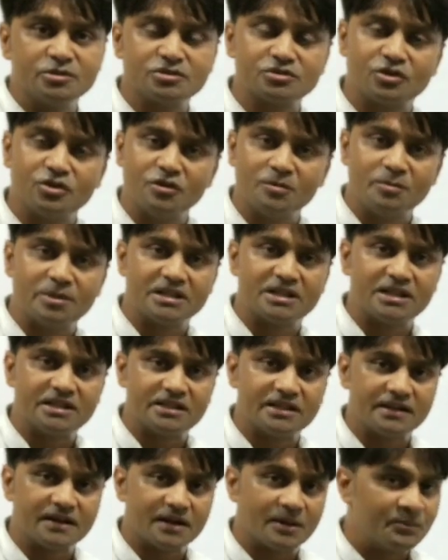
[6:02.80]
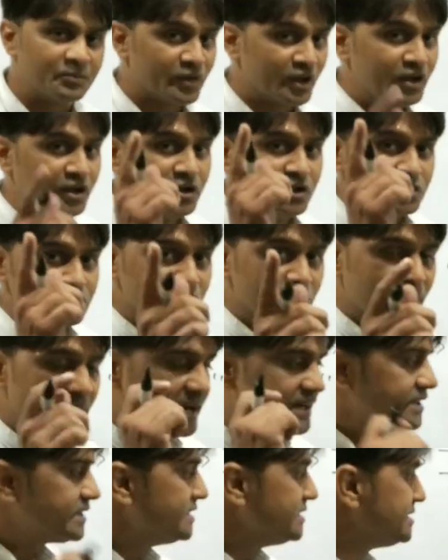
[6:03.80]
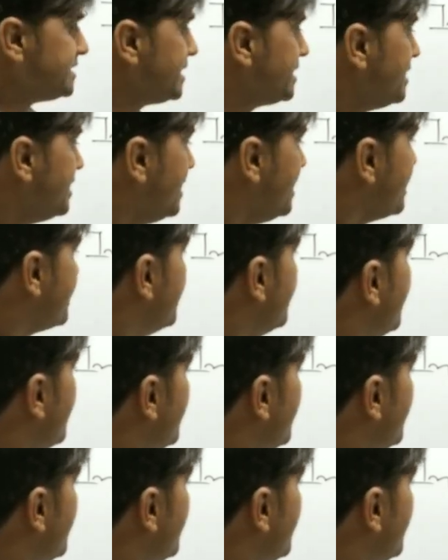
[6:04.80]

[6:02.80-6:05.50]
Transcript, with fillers: में उसको बदल देना तो माइंड कीजिए कि